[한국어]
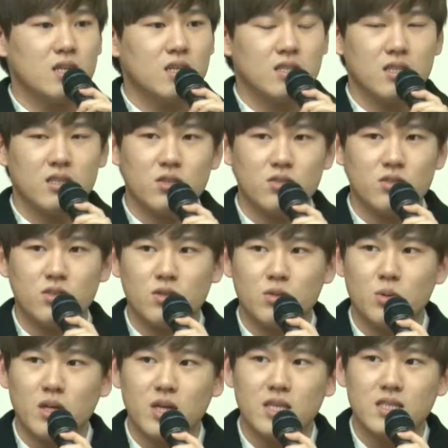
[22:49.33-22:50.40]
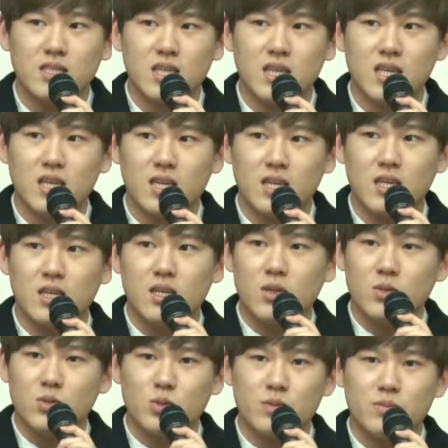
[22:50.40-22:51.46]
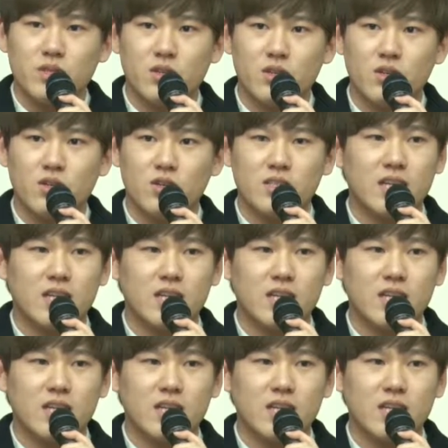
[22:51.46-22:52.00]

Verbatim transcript: 제 성적을 공개하는 게 조금 더